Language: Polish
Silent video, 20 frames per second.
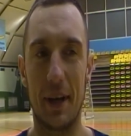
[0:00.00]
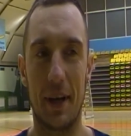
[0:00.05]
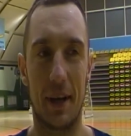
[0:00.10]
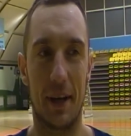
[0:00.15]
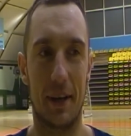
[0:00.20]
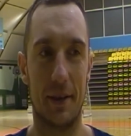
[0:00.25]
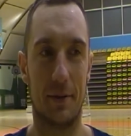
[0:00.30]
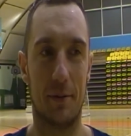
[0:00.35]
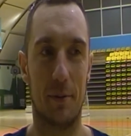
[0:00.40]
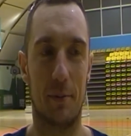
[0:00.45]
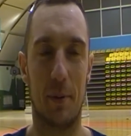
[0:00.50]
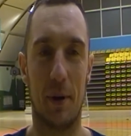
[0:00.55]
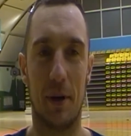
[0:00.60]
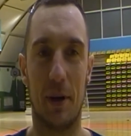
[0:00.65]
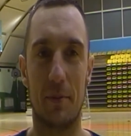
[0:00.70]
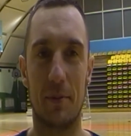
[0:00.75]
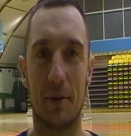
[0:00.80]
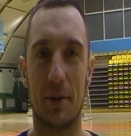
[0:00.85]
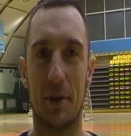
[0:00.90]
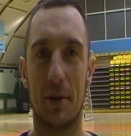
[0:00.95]
Nie, z
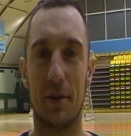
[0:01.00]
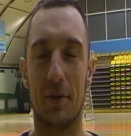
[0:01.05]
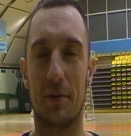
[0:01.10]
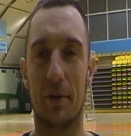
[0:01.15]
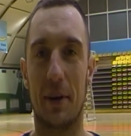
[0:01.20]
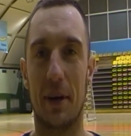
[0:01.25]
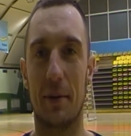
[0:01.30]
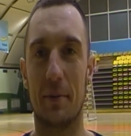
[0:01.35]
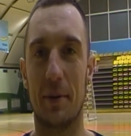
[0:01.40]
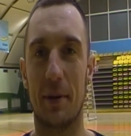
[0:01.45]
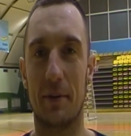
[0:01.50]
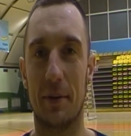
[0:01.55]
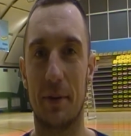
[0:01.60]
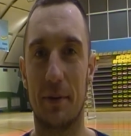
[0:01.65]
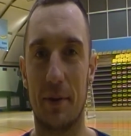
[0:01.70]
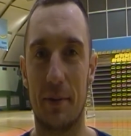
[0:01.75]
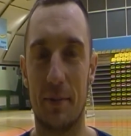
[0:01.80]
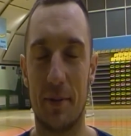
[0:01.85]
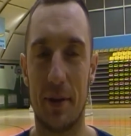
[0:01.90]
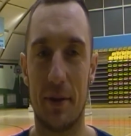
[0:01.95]
chłopakami trenowałem
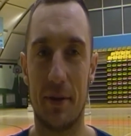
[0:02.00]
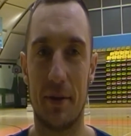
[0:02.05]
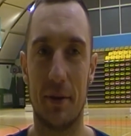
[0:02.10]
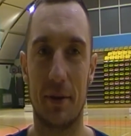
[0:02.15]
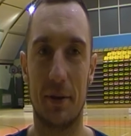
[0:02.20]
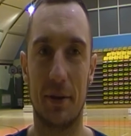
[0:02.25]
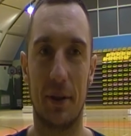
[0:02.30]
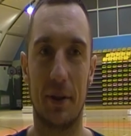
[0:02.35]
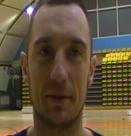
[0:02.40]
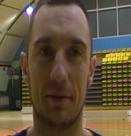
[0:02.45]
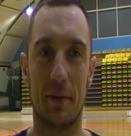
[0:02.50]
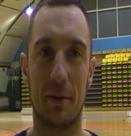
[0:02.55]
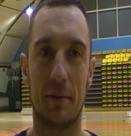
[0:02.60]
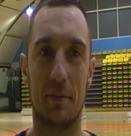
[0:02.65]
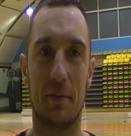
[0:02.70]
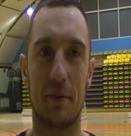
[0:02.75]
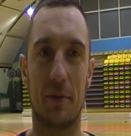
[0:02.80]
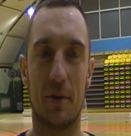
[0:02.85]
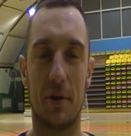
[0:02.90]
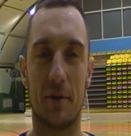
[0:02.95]
nawet w tym sezonie,
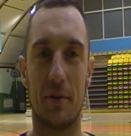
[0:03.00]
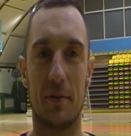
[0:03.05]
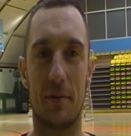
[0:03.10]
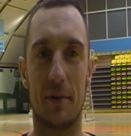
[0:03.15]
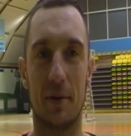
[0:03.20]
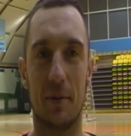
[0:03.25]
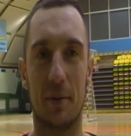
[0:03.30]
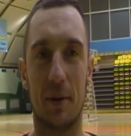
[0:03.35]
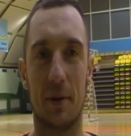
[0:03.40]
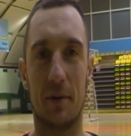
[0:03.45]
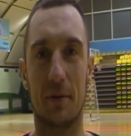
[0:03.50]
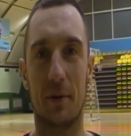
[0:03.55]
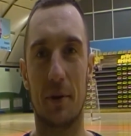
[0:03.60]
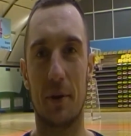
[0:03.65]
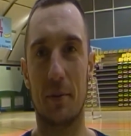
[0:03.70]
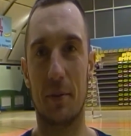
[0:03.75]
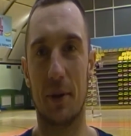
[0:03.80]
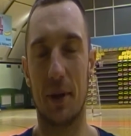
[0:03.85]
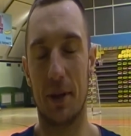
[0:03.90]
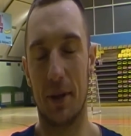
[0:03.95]
wiem, że są w dobrej
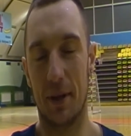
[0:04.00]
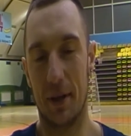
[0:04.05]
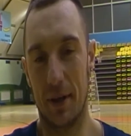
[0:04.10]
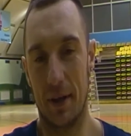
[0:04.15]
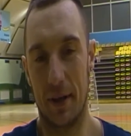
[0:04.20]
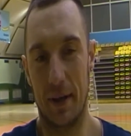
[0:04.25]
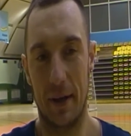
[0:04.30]
formie